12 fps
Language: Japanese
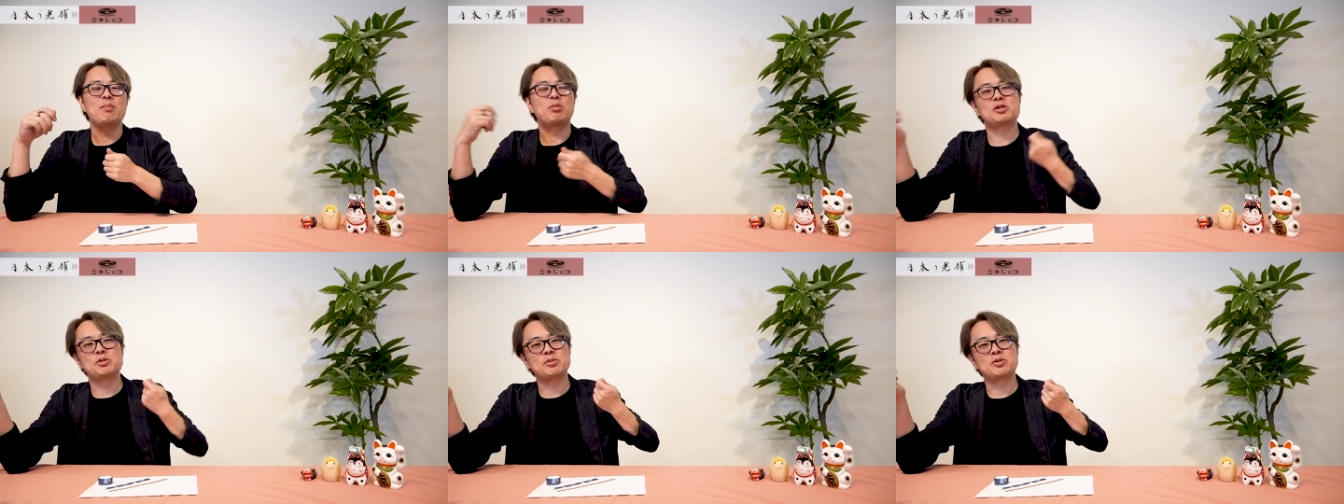えー、
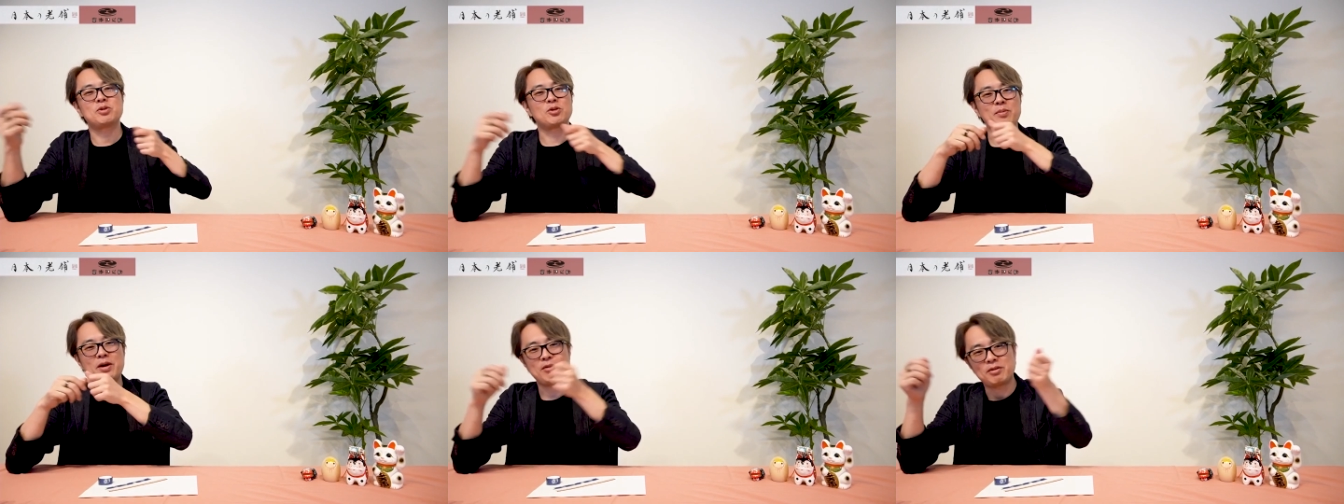ポチ袋
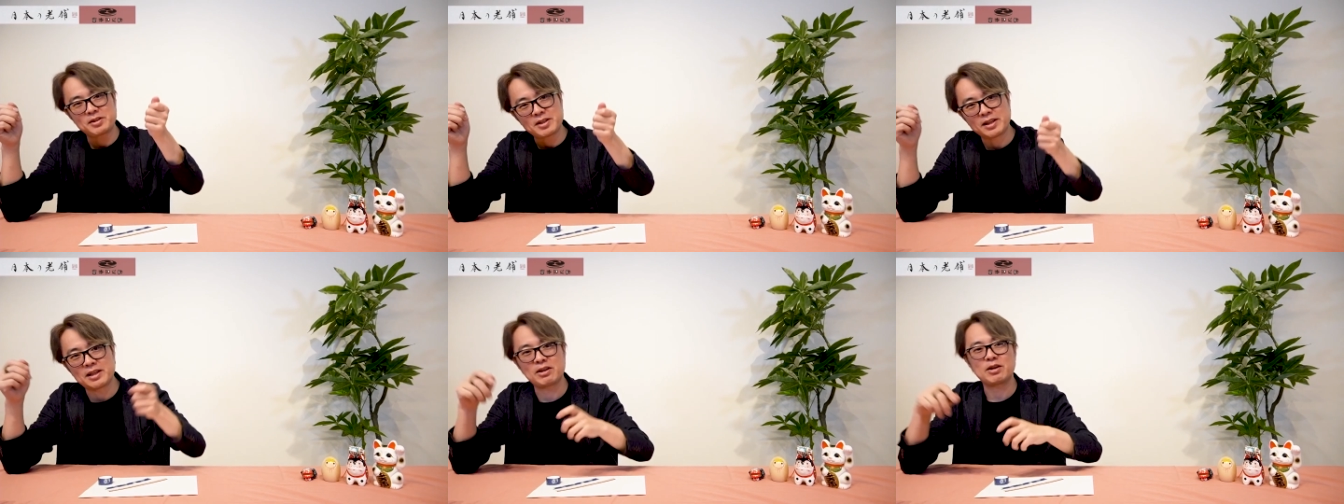止めるのに
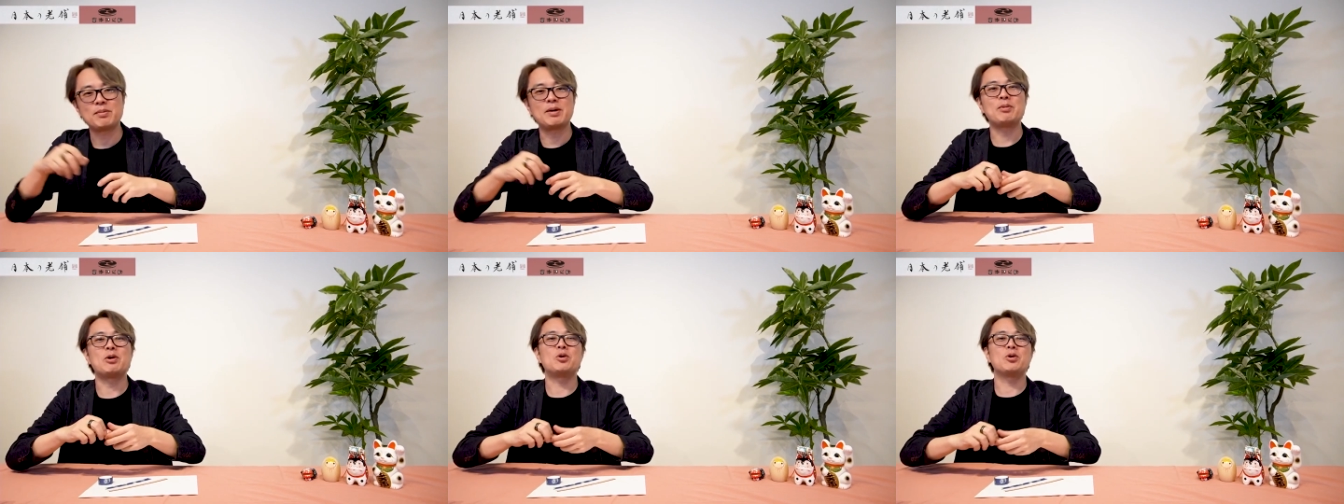使ったりとかま
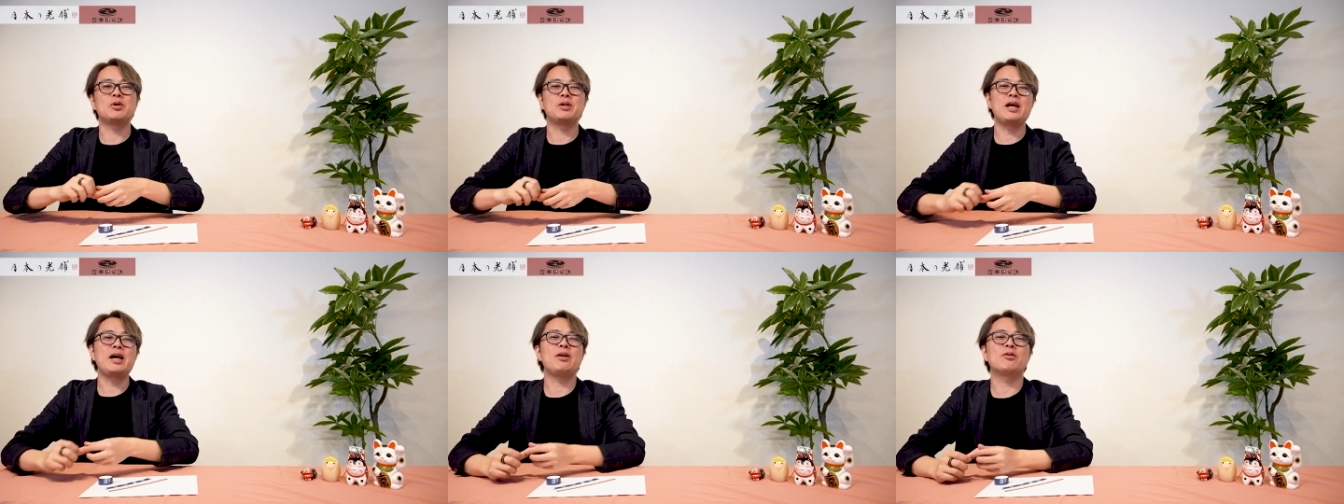あま
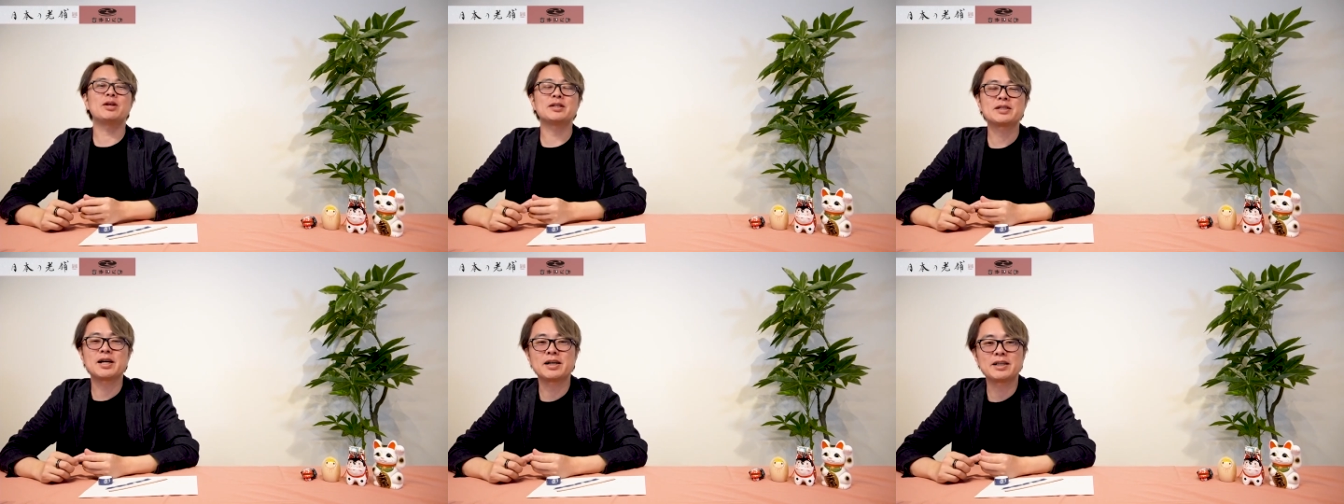あねいろんな
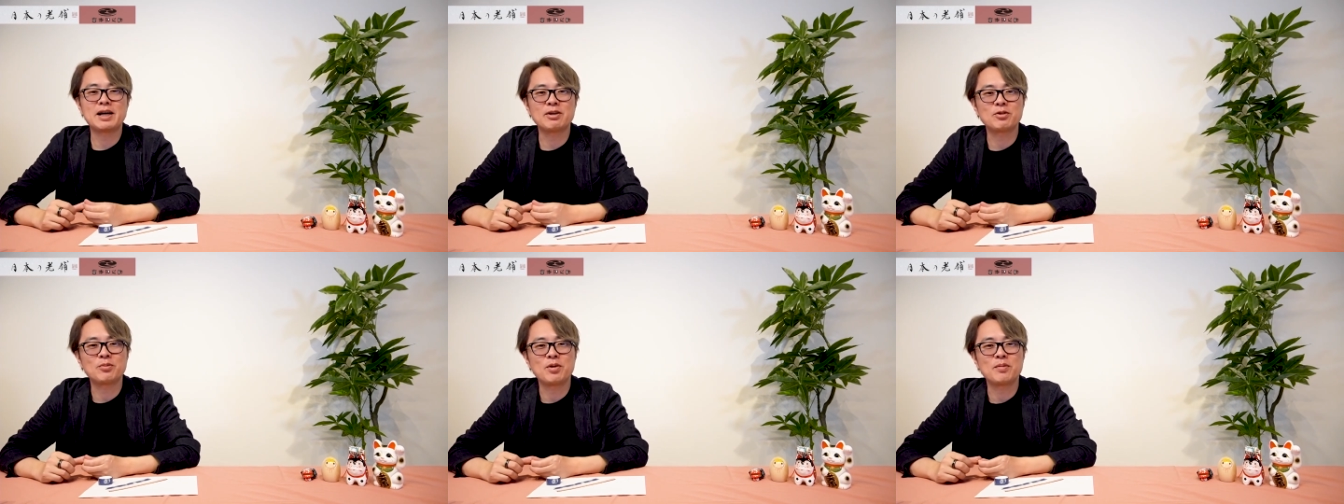使い方あ
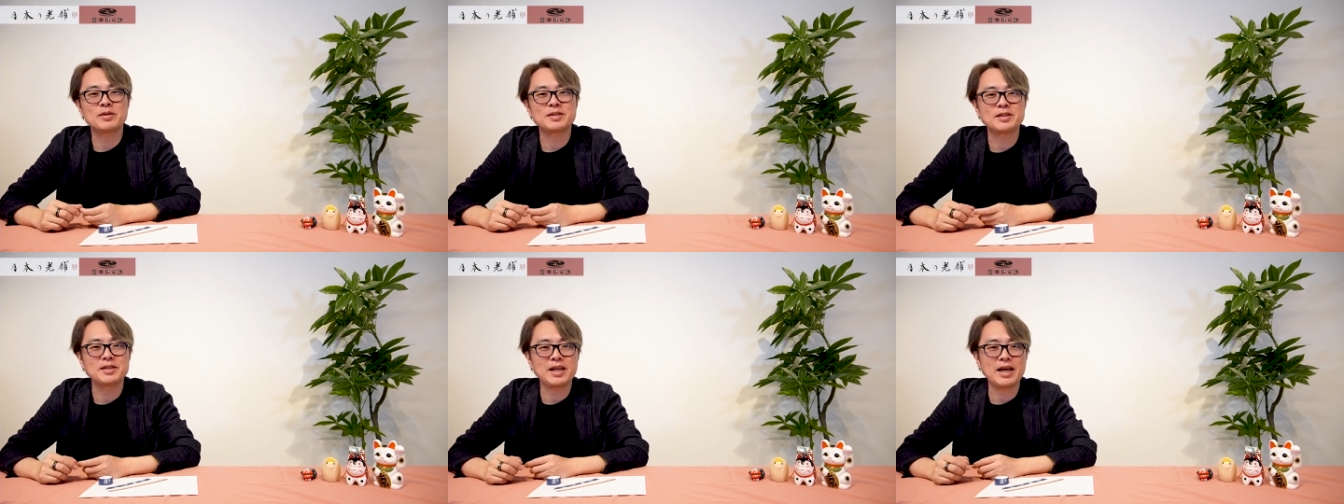ると思いま
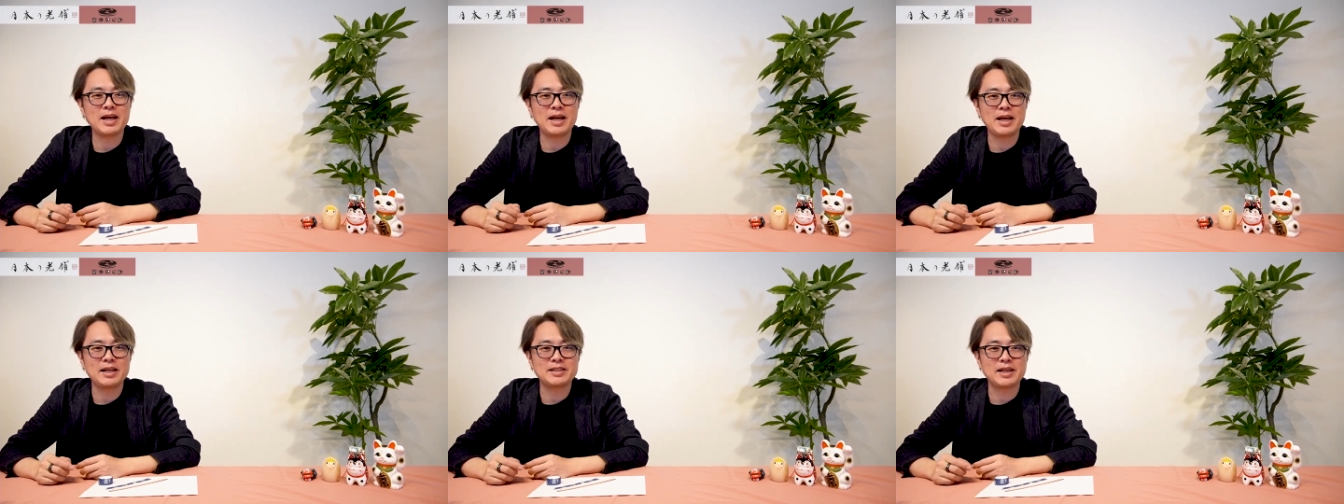すん
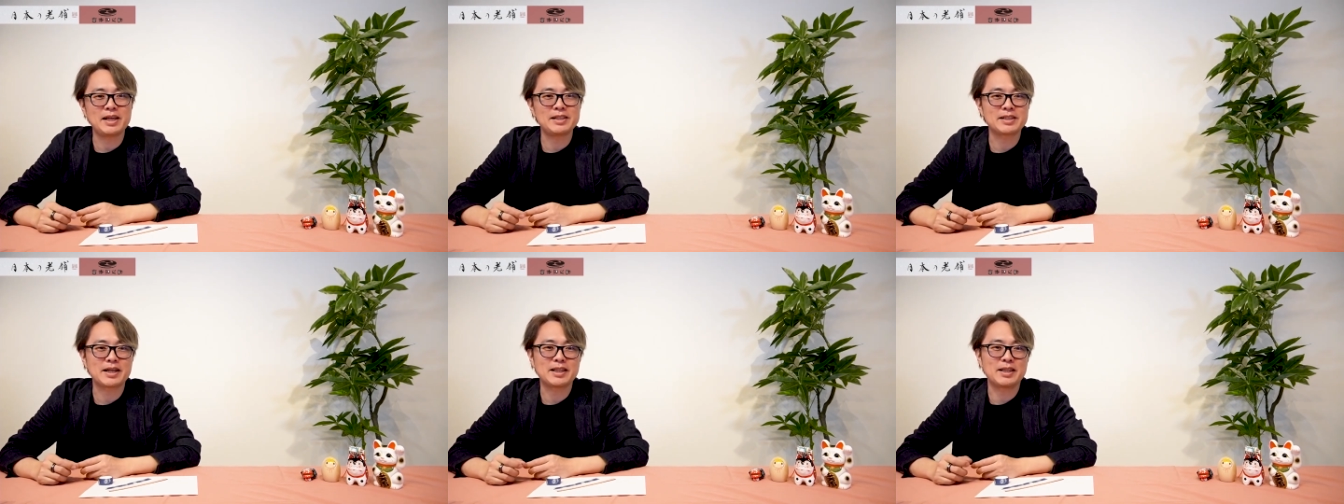で、えー、ぜひ
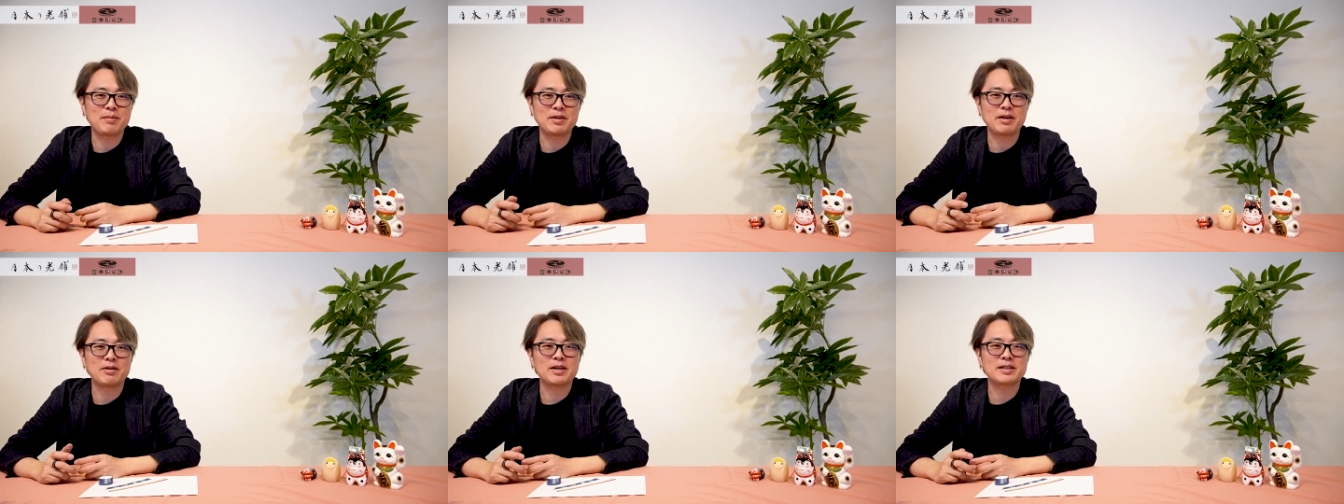使ってみ
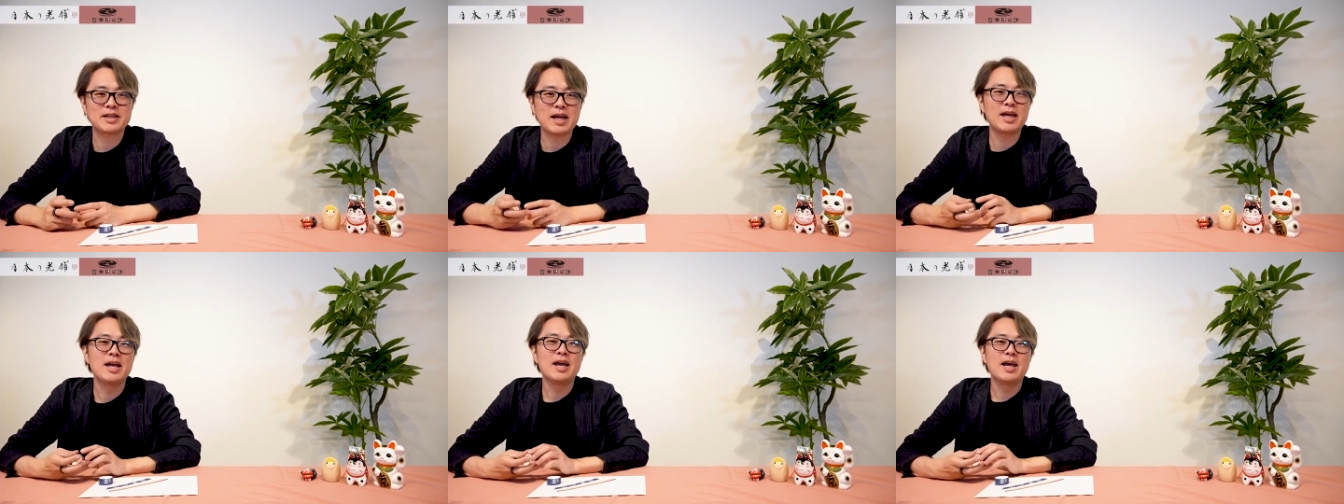てくだ
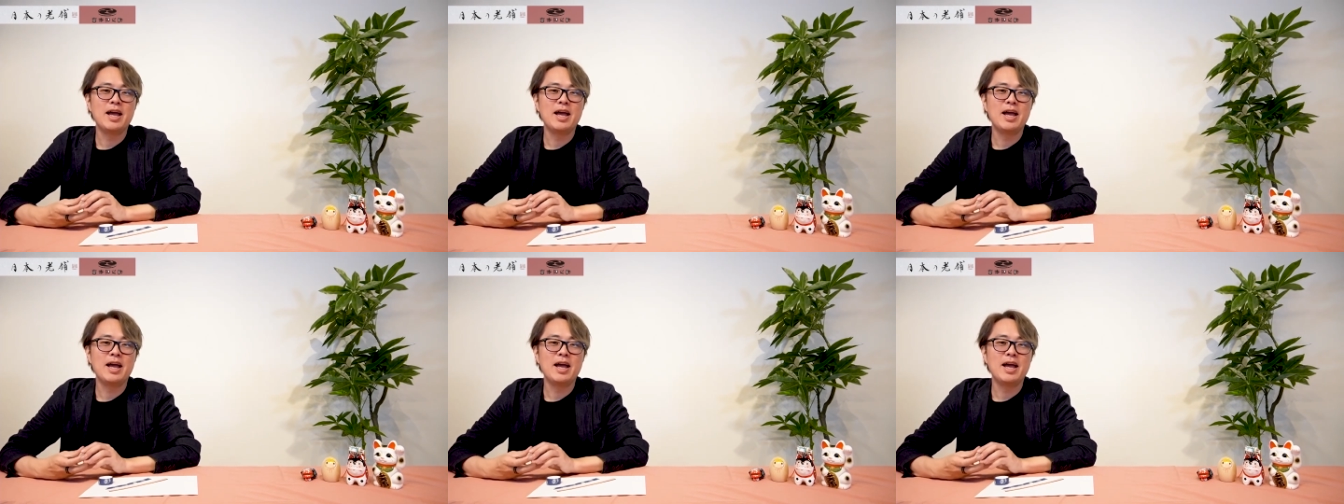さい、